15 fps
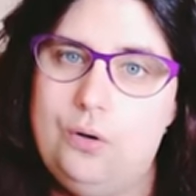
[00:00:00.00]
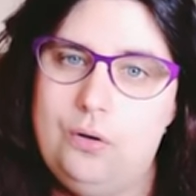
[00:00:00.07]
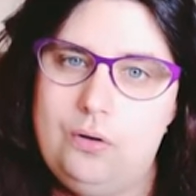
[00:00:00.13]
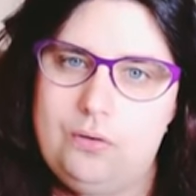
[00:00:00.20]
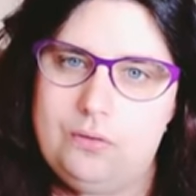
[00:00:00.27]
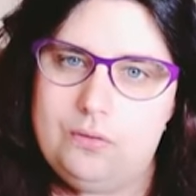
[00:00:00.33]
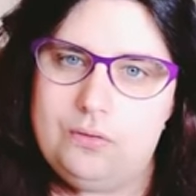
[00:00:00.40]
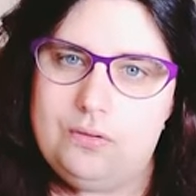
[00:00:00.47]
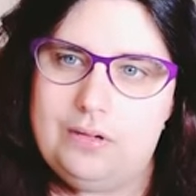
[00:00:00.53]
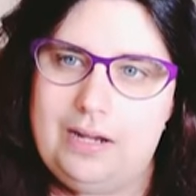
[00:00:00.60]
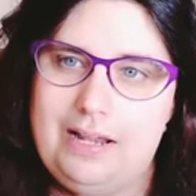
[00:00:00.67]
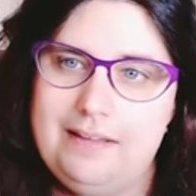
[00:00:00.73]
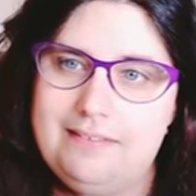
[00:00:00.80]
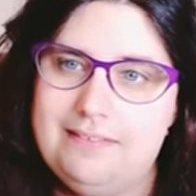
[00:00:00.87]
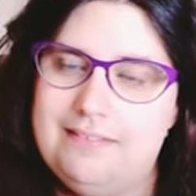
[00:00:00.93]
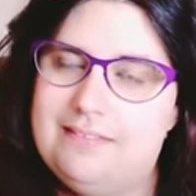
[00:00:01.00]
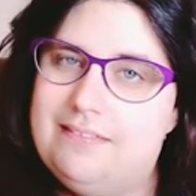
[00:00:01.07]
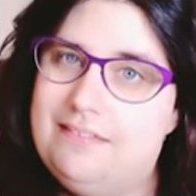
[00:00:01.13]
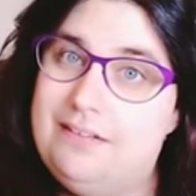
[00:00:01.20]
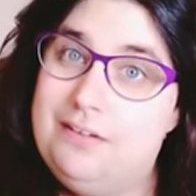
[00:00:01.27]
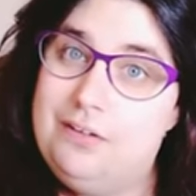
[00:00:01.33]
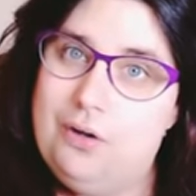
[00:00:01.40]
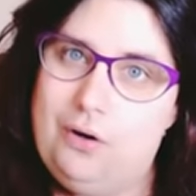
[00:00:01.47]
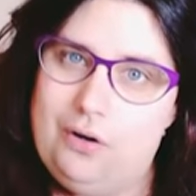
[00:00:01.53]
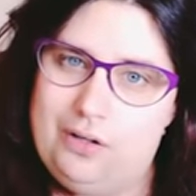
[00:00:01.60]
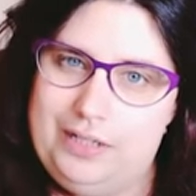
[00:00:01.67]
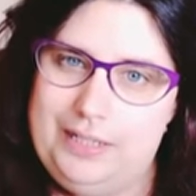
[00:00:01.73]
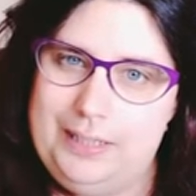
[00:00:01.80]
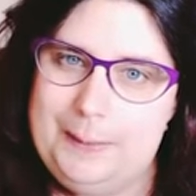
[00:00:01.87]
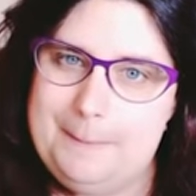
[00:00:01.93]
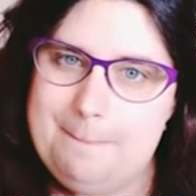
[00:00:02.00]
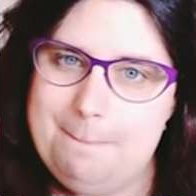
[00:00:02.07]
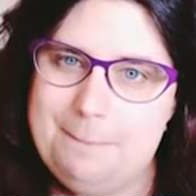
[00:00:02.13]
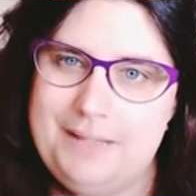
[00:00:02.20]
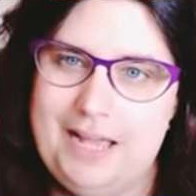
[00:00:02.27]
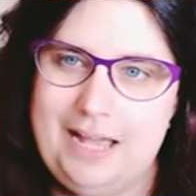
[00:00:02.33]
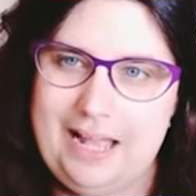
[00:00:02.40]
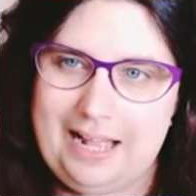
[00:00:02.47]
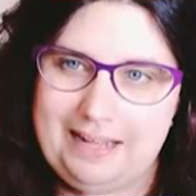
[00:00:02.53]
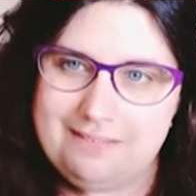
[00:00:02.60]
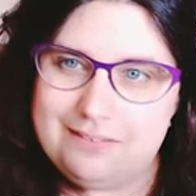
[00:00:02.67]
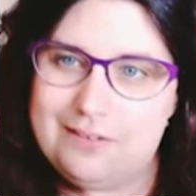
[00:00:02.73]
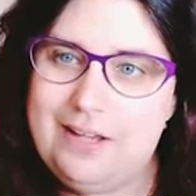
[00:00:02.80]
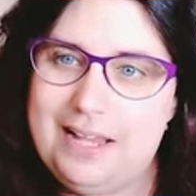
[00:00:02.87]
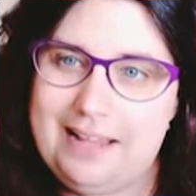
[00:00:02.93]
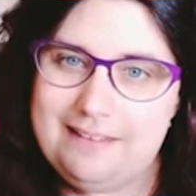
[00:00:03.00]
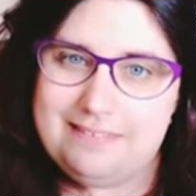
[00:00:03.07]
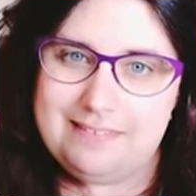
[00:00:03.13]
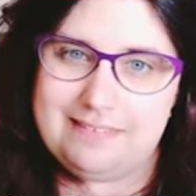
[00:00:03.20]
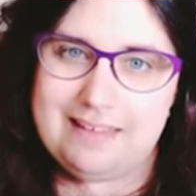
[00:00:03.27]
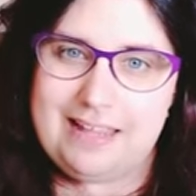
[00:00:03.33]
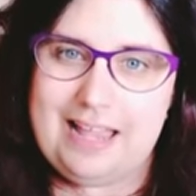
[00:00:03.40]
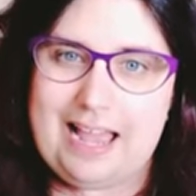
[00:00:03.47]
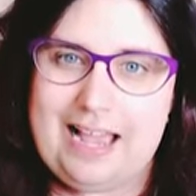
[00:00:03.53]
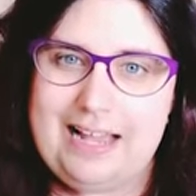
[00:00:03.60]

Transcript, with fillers: oh, es ist neu. Ja, also es ist